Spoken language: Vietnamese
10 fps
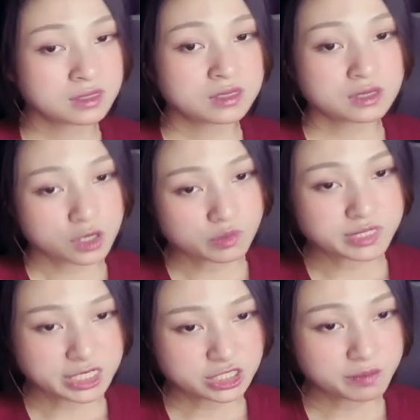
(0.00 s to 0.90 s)
không
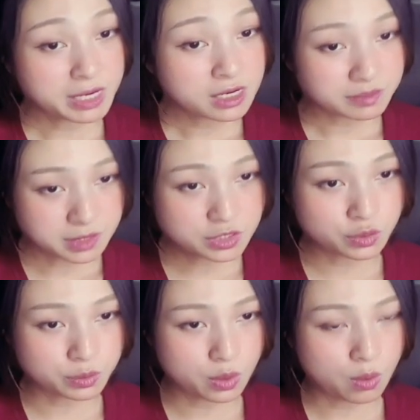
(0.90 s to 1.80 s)
gian trước mắt lập tức sụp
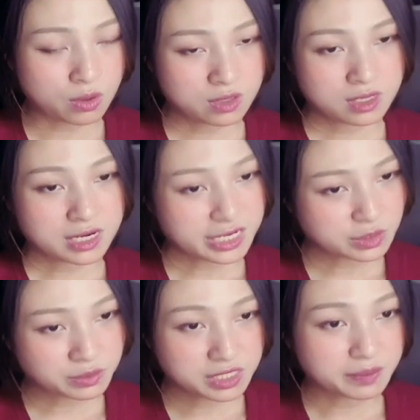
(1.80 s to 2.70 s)
đổ lại
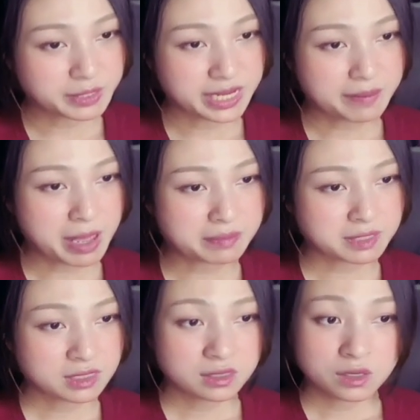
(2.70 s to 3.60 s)
giống như là bị đè bẹp
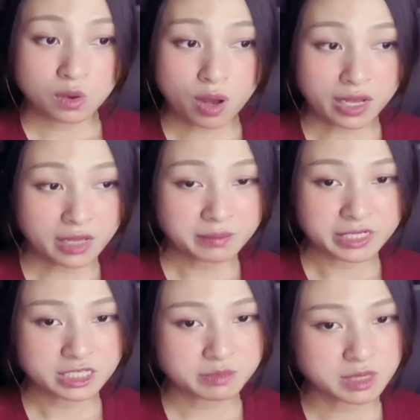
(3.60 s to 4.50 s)
khoảng cách mấy
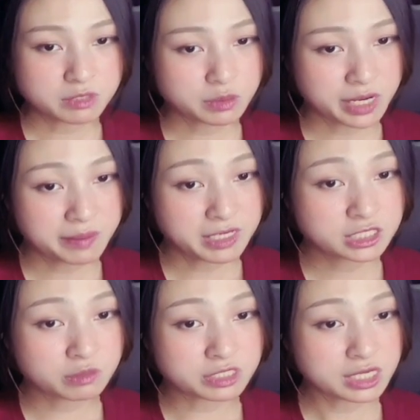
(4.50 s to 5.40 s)
trăm dặm trong nháy mắt
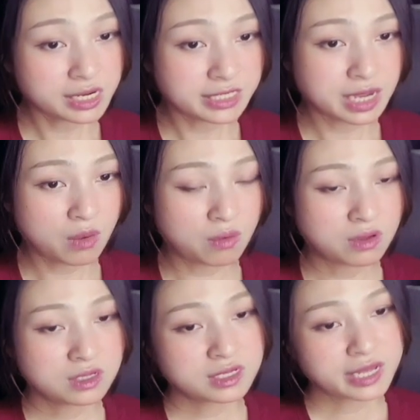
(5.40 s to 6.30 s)
trùng chất lên nhau
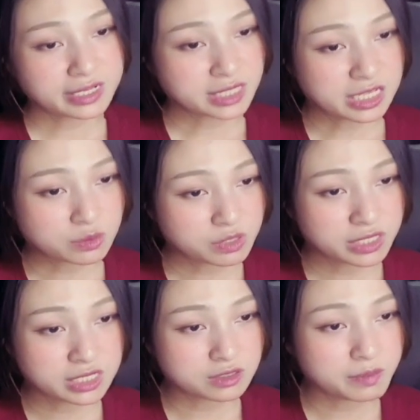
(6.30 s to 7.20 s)
cánh tay giống như
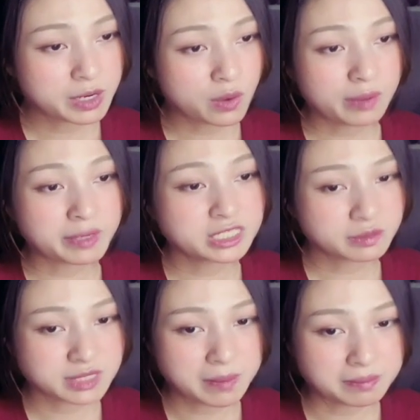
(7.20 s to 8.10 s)
đi tới bên ngoài mấy trăm dặm